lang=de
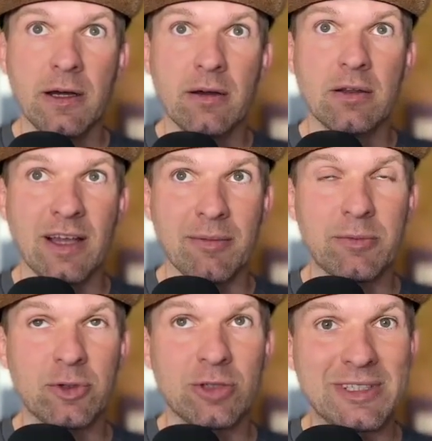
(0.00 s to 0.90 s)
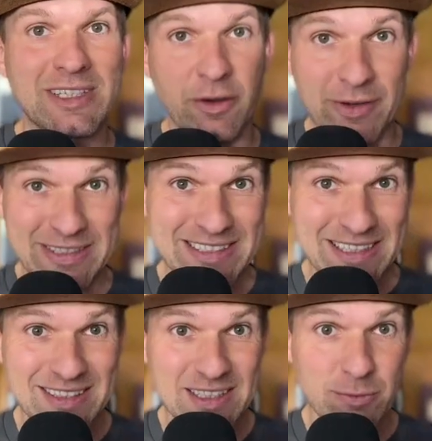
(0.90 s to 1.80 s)
ich sag mal, bestimmte Dinge
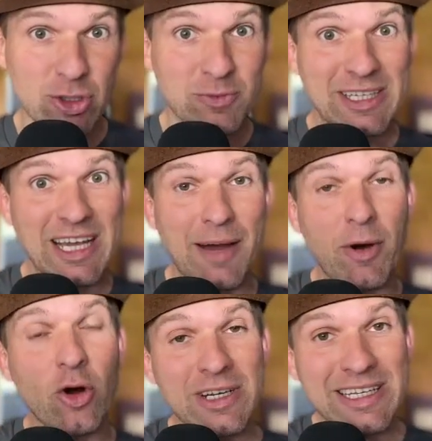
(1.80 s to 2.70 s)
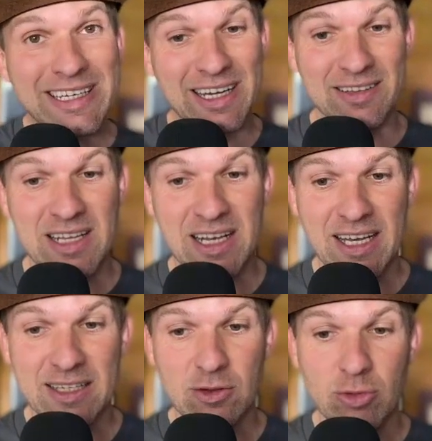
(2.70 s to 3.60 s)
festsetzte, bestimmte Dinge aber auch nicht ganz
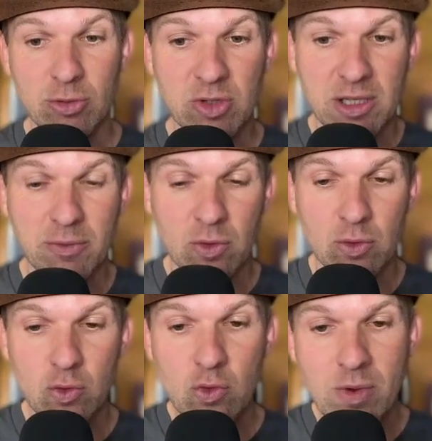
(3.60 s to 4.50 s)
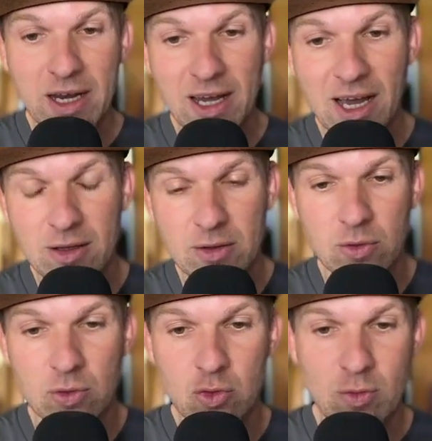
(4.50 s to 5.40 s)
klärte. Und momentan gibt so es so
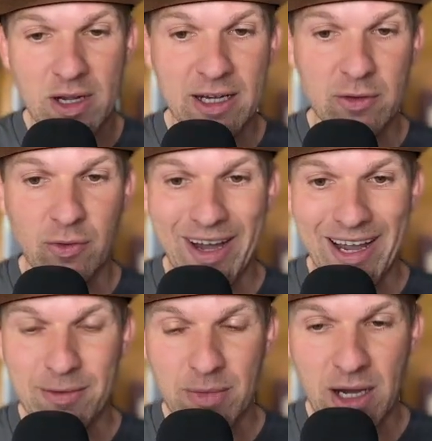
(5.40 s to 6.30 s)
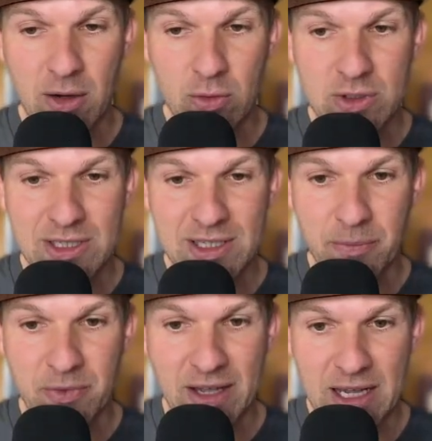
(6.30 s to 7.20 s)
eine Übergangsvereinbarung, die eben
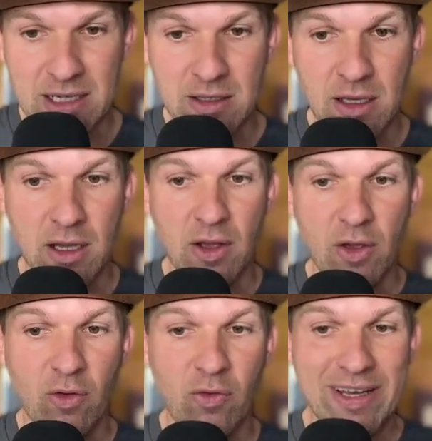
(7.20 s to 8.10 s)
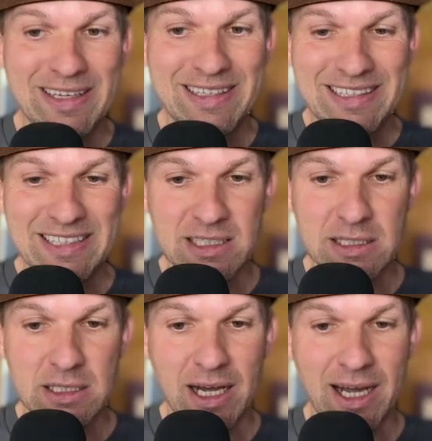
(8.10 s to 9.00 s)
sagt, wenn
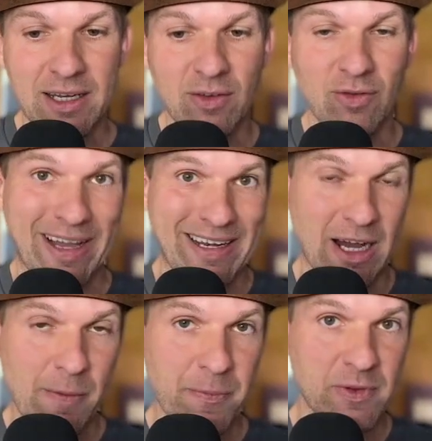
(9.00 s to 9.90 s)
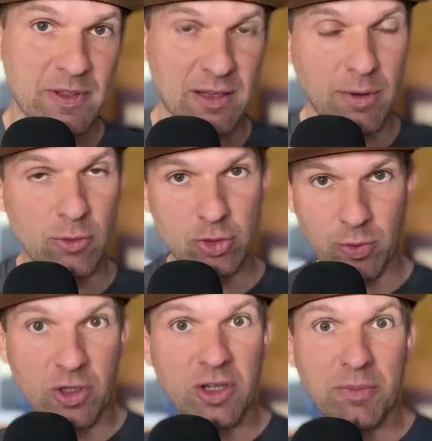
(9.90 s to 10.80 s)
ihr einen Wein habt, der zwar
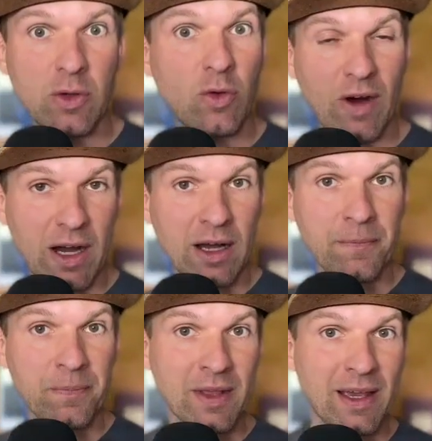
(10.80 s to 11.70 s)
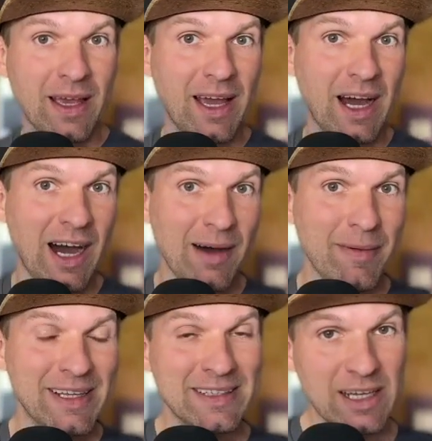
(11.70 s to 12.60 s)
ursprünglich bio war, aber
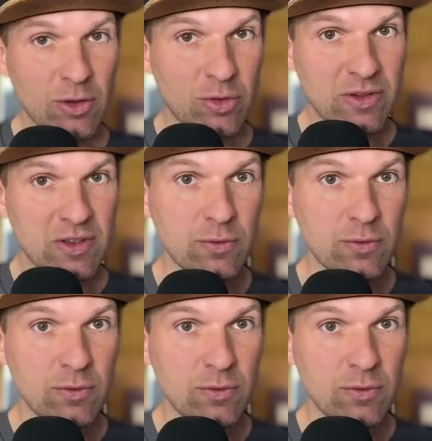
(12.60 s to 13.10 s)
entalkoholisiert